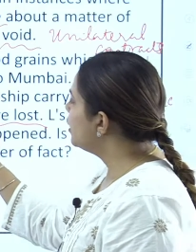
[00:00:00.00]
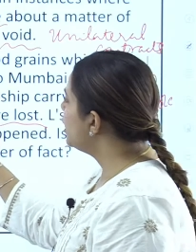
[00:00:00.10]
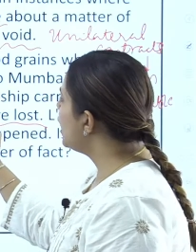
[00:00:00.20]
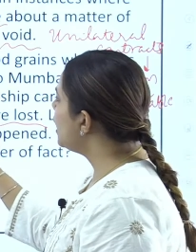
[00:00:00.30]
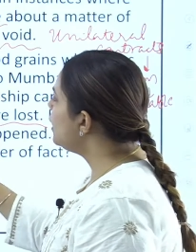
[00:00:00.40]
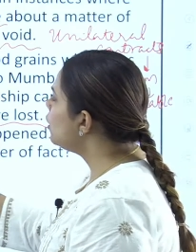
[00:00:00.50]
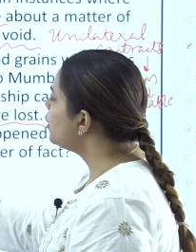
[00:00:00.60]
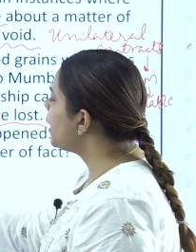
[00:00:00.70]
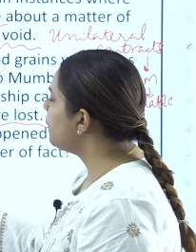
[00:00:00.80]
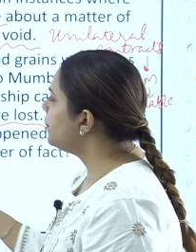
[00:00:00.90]
एल और
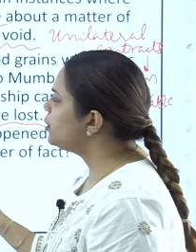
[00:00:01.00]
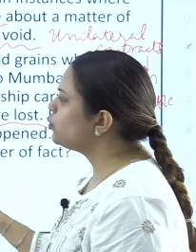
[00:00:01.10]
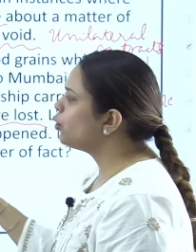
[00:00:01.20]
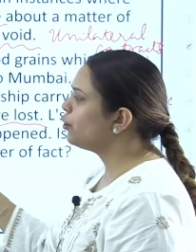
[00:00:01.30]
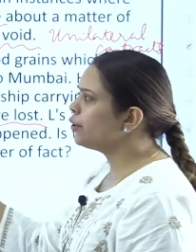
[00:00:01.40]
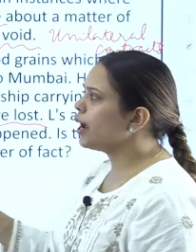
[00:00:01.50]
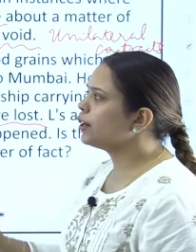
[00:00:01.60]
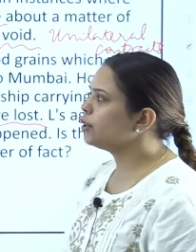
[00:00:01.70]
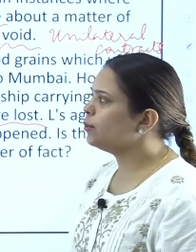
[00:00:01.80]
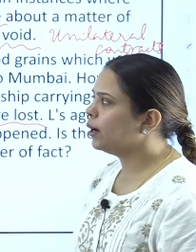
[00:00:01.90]
एम में जो
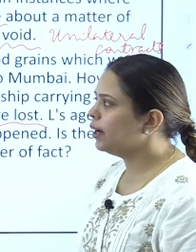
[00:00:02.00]
कॉन्ट्रैक्ट हुआ